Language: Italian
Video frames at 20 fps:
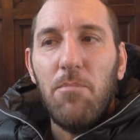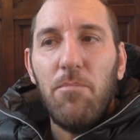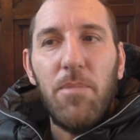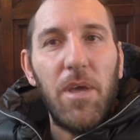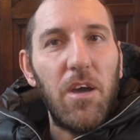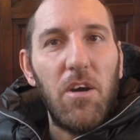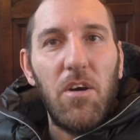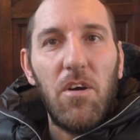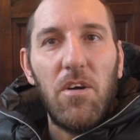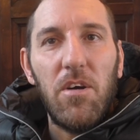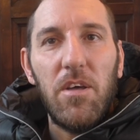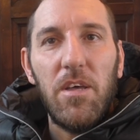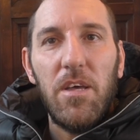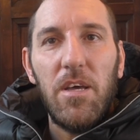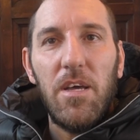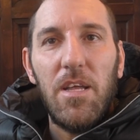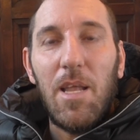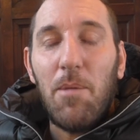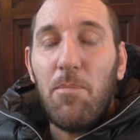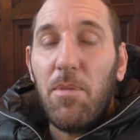però
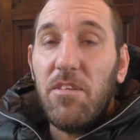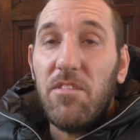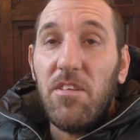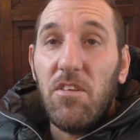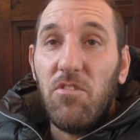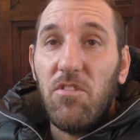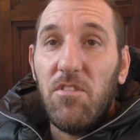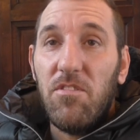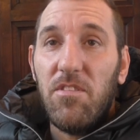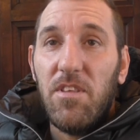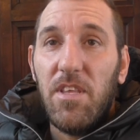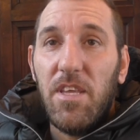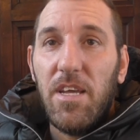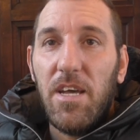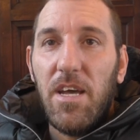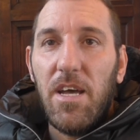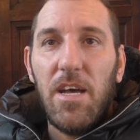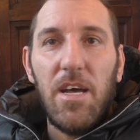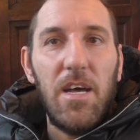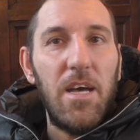eh, la
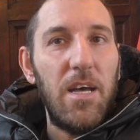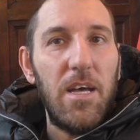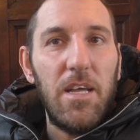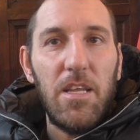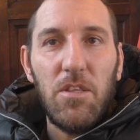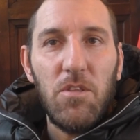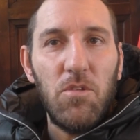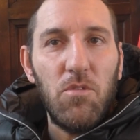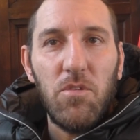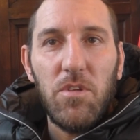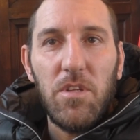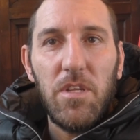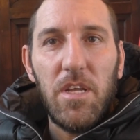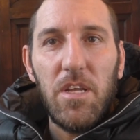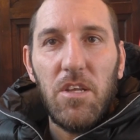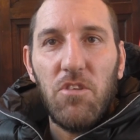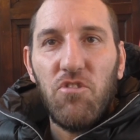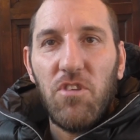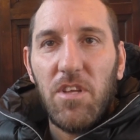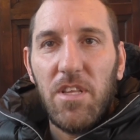paesaggistica
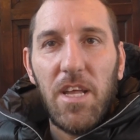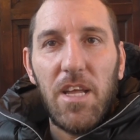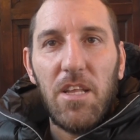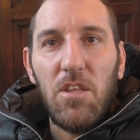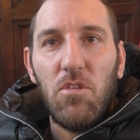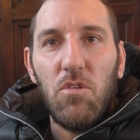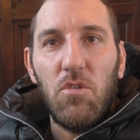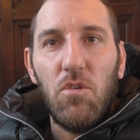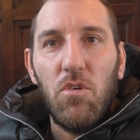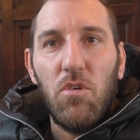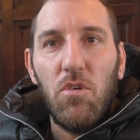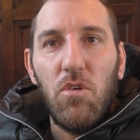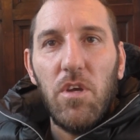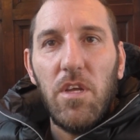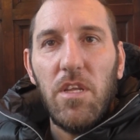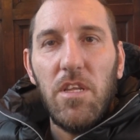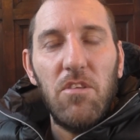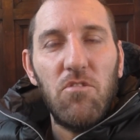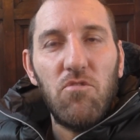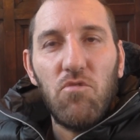non ci ha dato
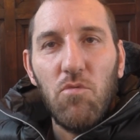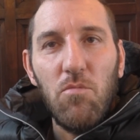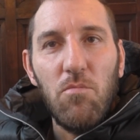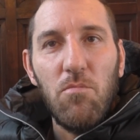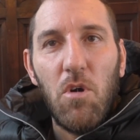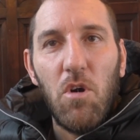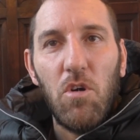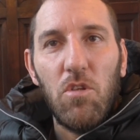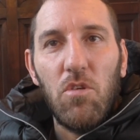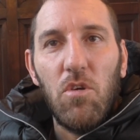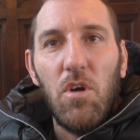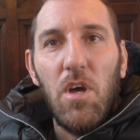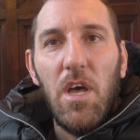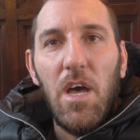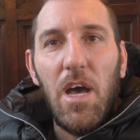in nessun modo